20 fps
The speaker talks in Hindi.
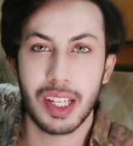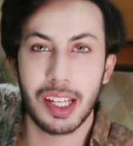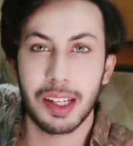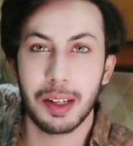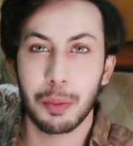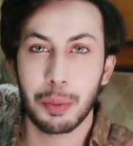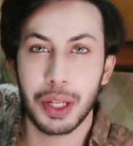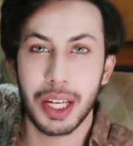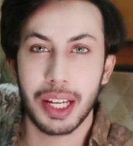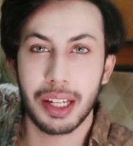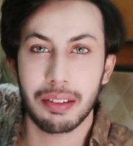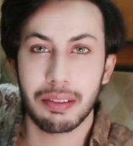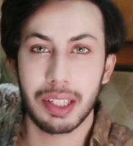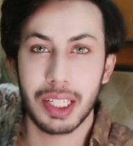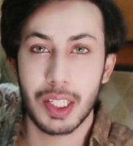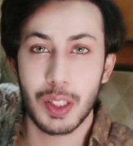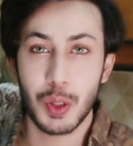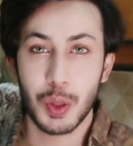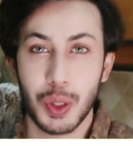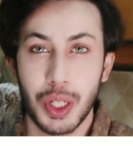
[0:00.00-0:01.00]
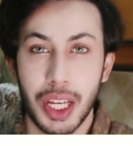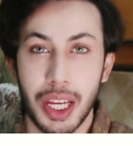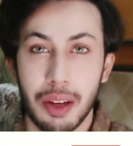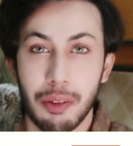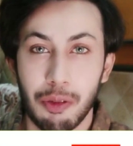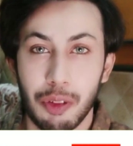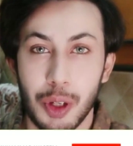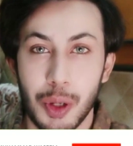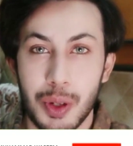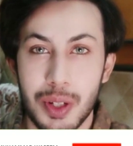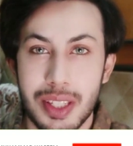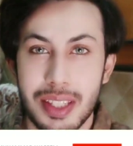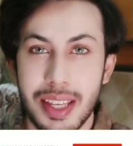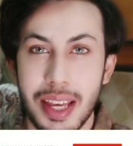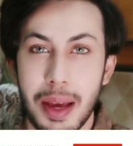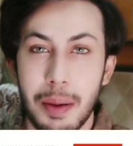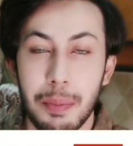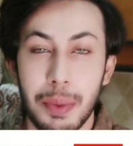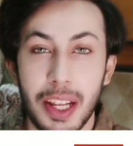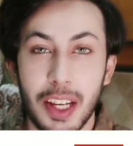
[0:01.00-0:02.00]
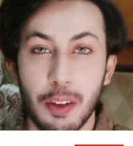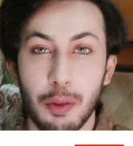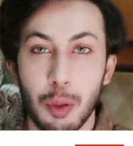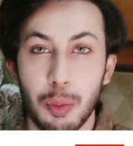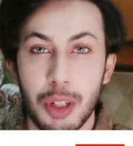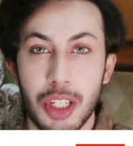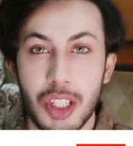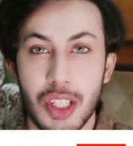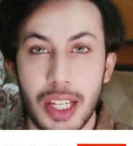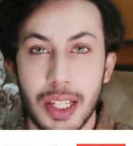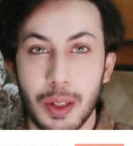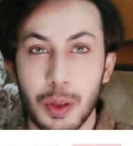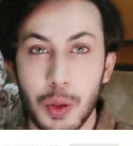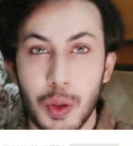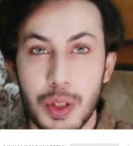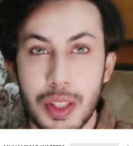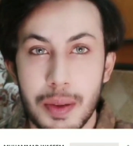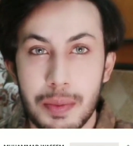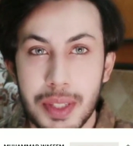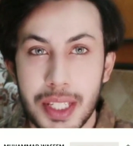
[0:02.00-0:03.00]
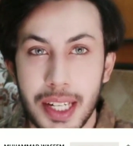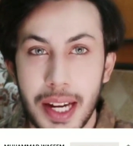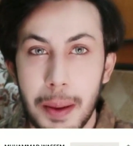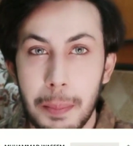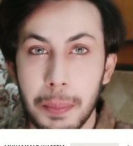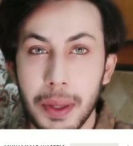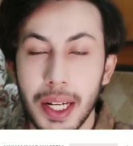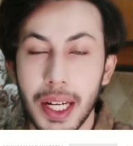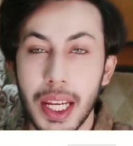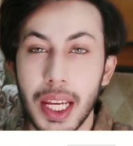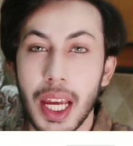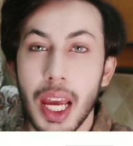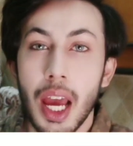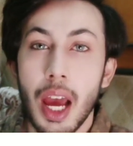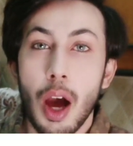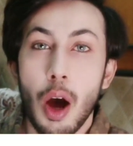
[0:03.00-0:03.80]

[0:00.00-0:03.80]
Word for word: चैनल पे आने वाले जो नए व्यूअर्स हैं पहले वो मेरे चैनल को सब्सक्राइब करें